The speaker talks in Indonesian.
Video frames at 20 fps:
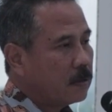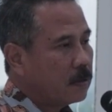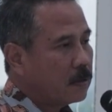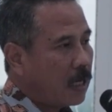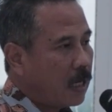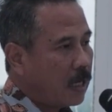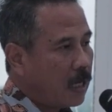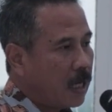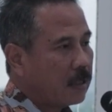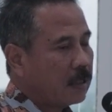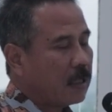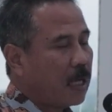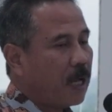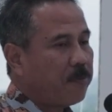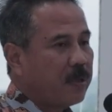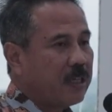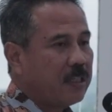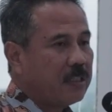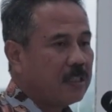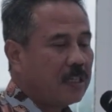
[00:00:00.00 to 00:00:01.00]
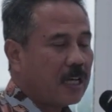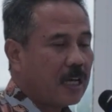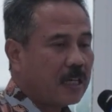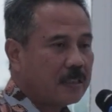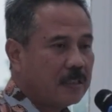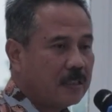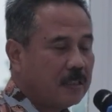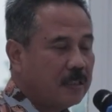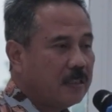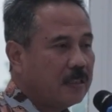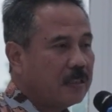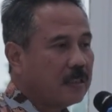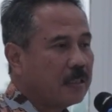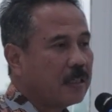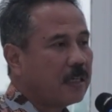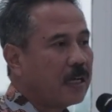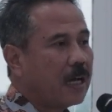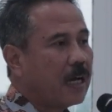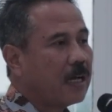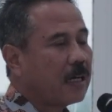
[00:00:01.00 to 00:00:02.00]
sangat apresiasi
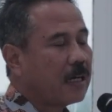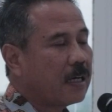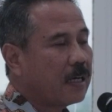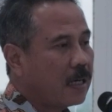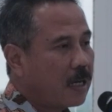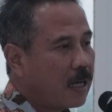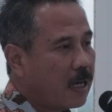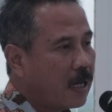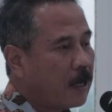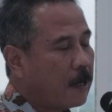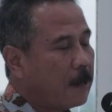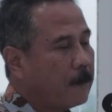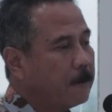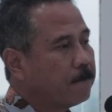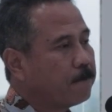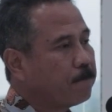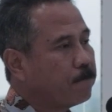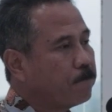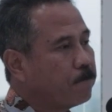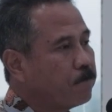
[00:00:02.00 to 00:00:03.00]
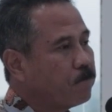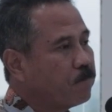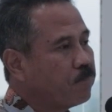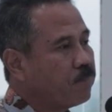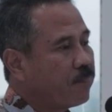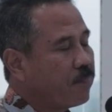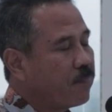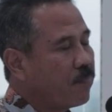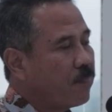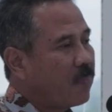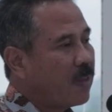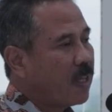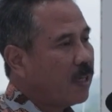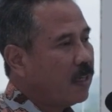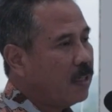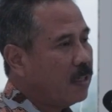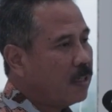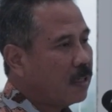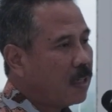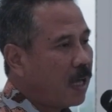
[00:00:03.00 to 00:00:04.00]
karena
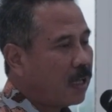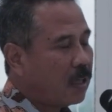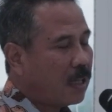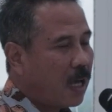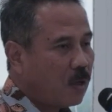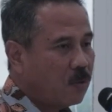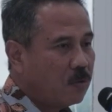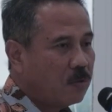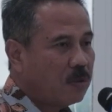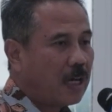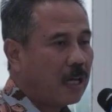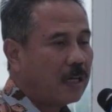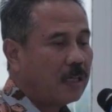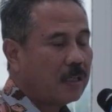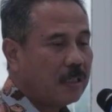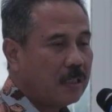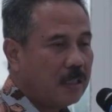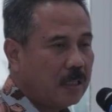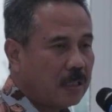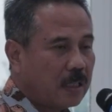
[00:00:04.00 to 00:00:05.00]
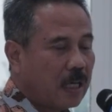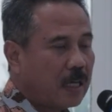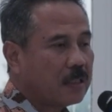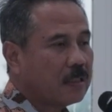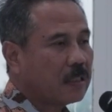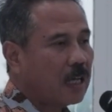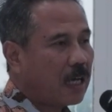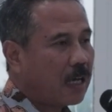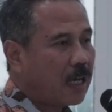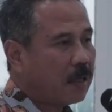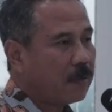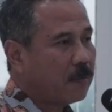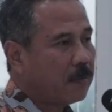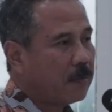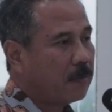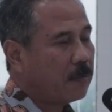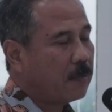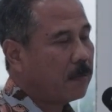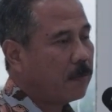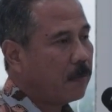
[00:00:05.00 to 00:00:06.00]
kita tahu dan kita sangat
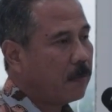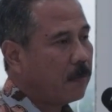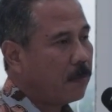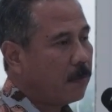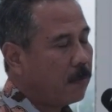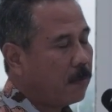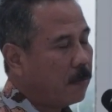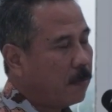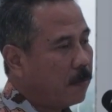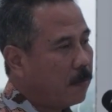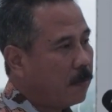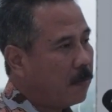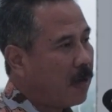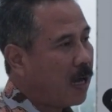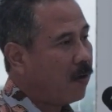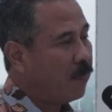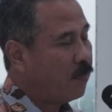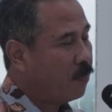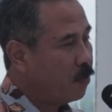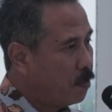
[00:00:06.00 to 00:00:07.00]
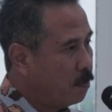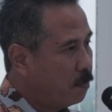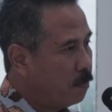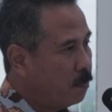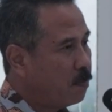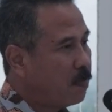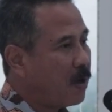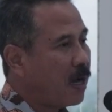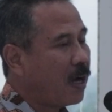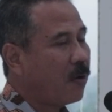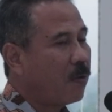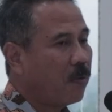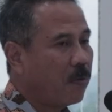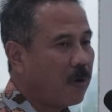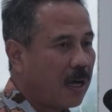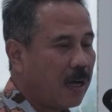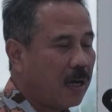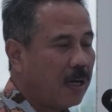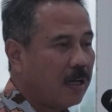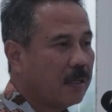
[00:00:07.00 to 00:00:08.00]
maklum
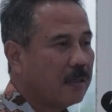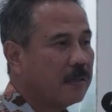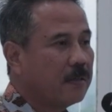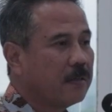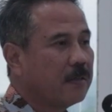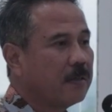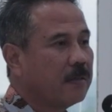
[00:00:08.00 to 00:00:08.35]
bahwa